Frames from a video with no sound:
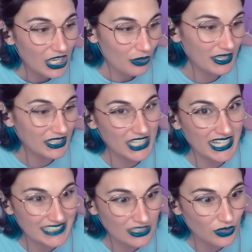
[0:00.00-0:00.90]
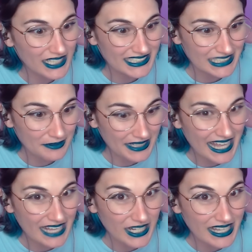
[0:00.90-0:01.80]
Cuando llegues a tu casa te van a
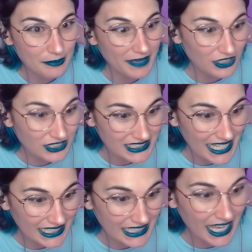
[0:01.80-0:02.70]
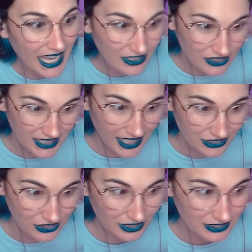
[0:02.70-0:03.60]
dar una de palos, Dani. ¡Ay, Dios santo!